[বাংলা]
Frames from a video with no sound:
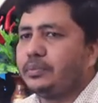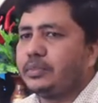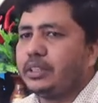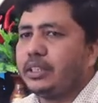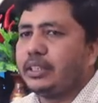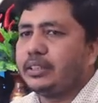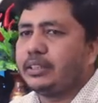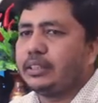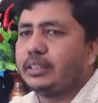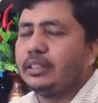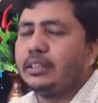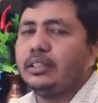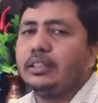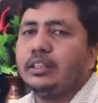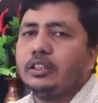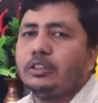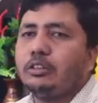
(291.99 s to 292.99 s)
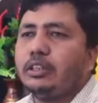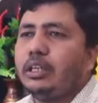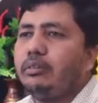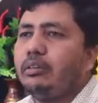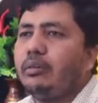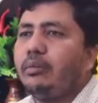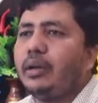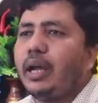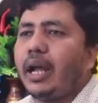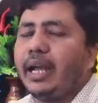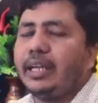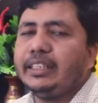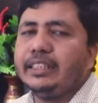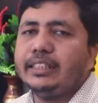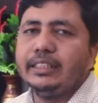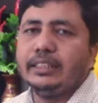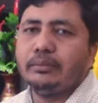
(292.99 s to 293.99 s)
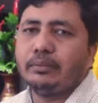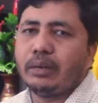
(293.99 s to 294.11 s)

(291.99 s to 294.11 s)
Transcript: ঠিক আছে তো এইভাবে আইডি